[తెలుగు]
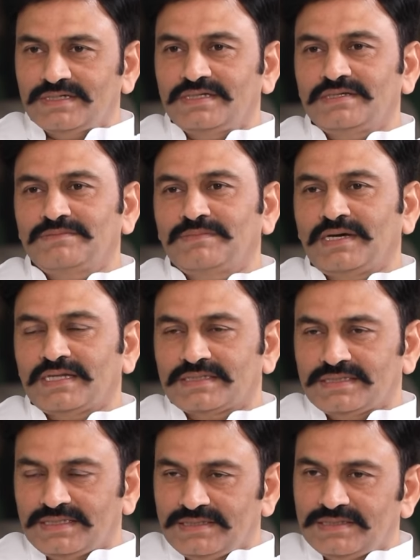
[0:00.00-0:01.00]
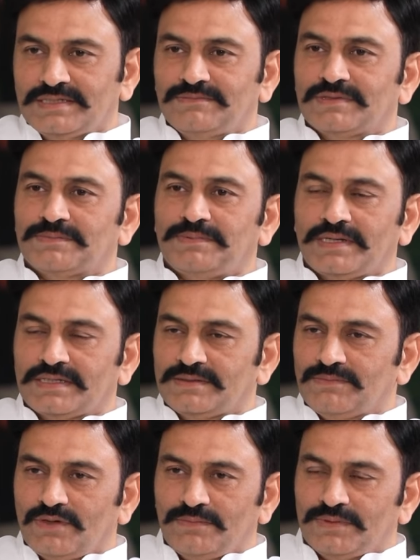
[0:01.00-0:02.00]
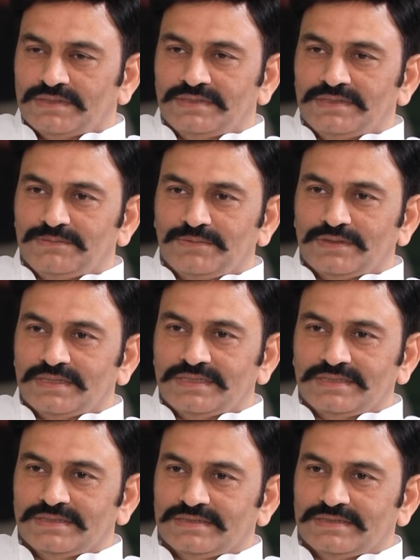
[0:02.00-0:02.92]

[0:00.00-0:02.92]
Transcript: రెడ్డి మారితే ఏదన్నా మరి పార్టీ బాగుపడుతుందేమో కానీ